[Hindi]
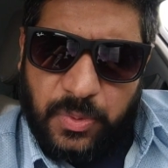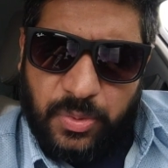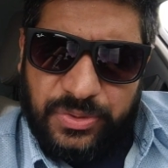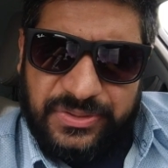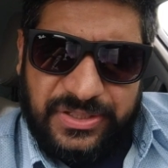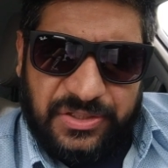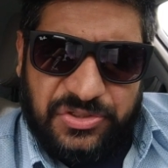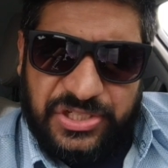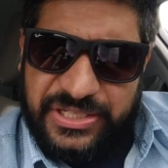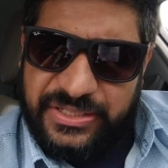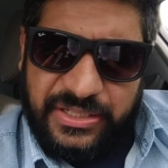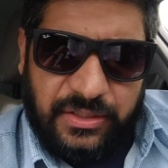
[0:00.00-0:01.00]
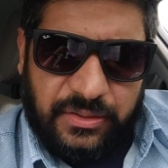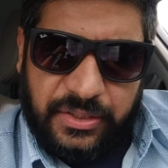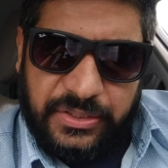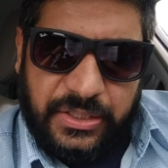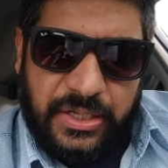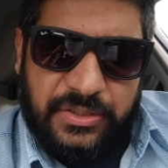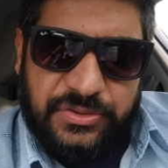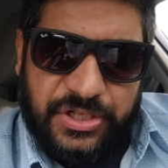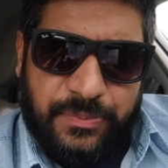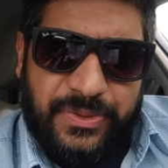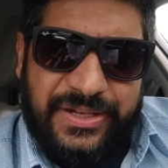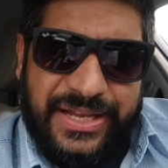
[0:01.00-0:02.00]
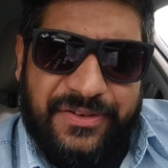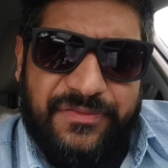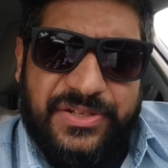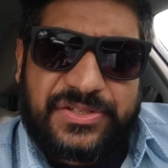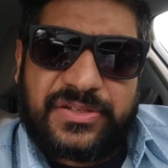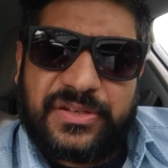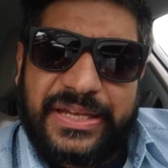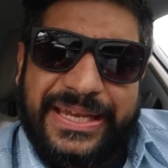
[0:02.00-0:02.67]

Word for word: बहुत ही अच्छी नहीं लग रही यार जर्मन लैंग्वेज